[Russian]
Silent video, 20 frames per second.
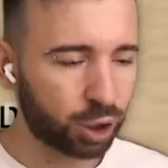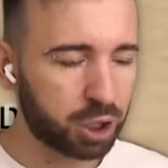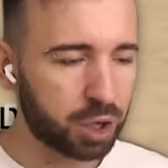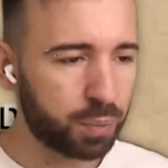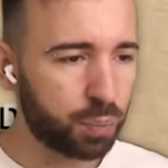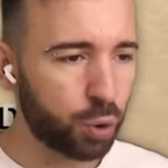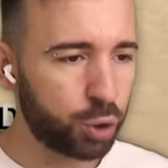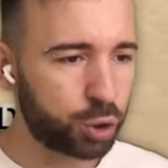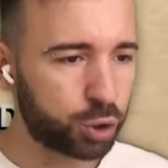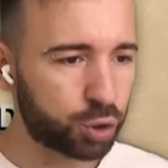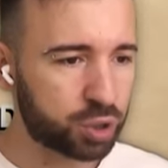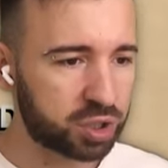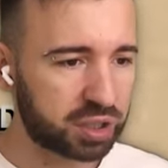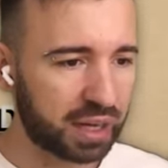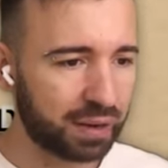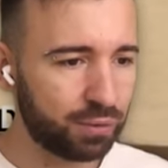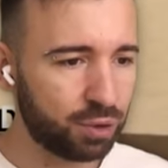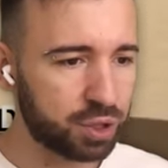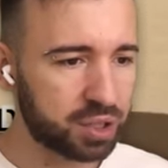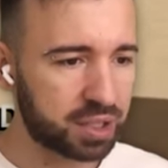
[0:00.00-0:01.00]
только бочку
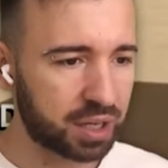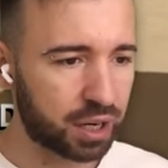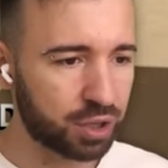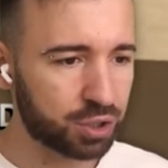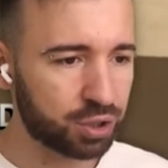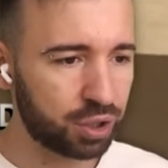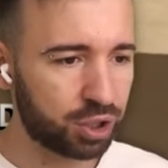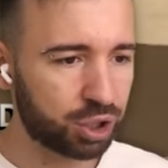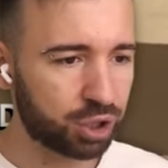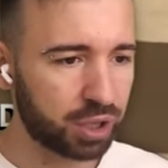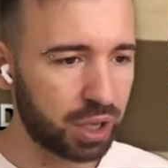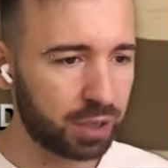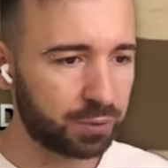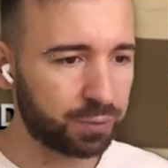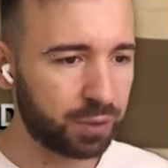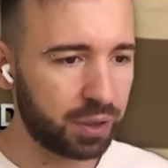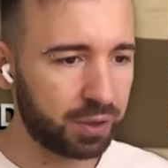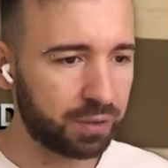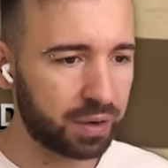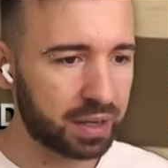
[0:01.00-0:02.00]
ставлю, сразу
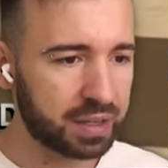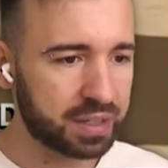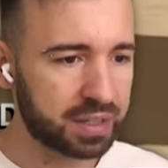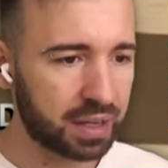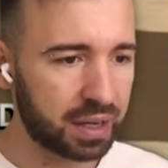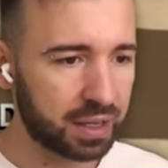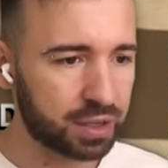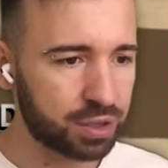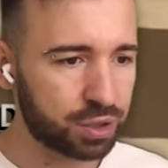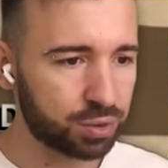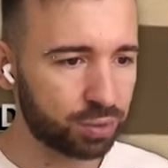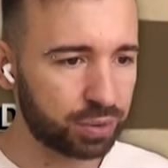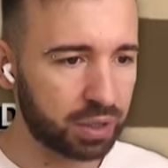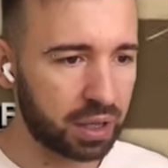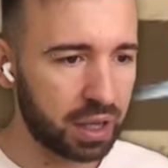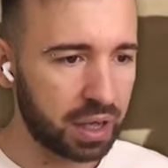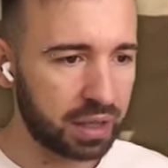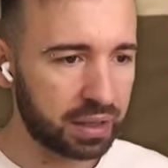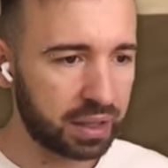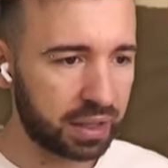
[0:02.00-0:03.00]
начинает выливаться
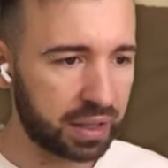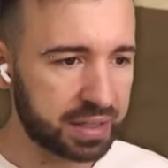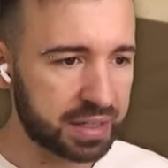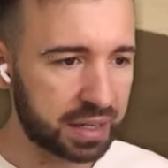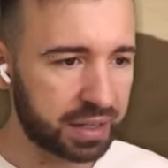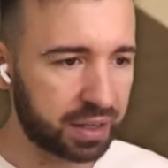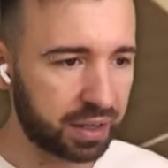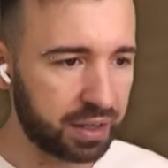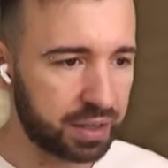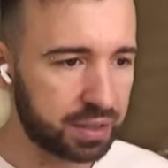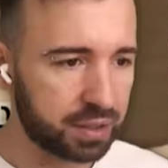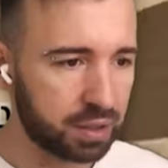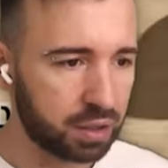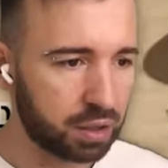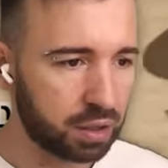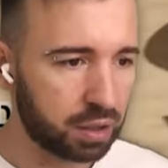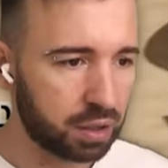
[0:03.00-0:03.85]
отсюда. Надо закрыть.